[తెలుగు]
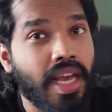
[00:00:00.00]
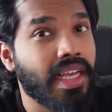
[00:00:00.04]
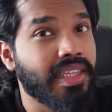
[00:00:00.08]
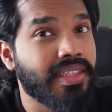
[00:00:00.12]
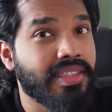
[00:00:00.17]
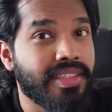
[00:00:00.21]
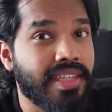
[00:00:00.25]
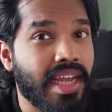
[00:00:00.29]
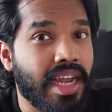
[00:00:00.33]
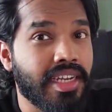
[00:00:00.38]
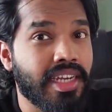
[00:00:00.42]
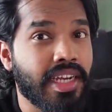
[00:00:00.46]
ఐ
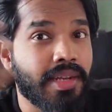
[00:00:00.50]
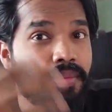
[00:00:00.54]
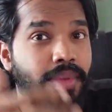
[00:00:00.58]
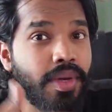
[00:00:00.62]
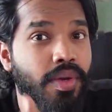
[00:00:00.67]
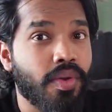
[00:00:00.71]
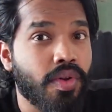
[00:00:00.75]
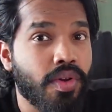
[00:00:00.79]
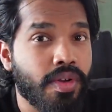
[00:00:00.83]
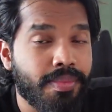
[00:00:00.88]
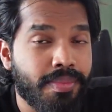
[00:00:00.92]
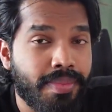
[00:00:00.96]
స్టార్టెడ్
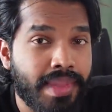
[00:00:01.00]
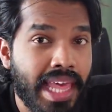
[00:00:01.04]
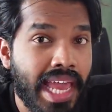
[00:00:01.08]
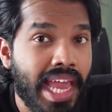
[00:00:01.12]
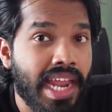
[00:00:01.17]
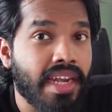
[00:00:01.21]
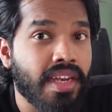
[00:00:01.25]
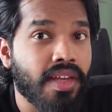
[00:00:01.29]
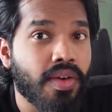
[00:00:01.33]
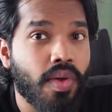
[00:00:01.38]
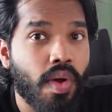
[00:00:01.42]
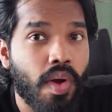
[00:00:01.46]
మై ఓన్
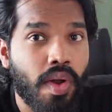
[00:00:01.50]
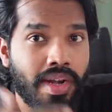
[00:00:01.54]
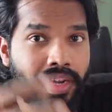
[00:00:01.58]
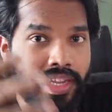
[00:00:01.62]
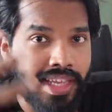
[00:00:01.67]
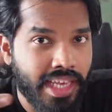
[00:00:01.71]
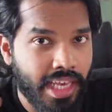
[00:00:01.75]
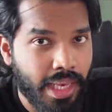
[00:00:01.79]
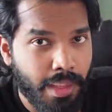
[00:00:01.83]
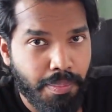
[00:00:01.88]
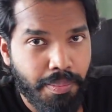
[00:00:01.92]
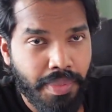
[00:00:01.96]
బ్రాండ్
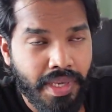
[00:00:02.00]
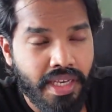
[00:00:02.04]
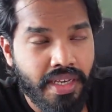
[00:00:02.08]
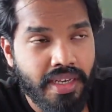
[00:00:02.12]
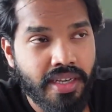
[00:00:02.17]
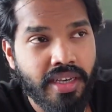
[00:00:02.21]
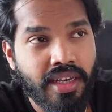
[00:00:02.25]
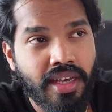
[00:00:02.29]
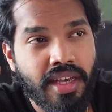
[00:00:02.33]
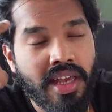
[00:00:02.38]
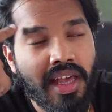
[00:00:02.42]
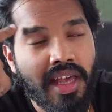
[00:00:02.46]
కాల్డ్ ఎపిక్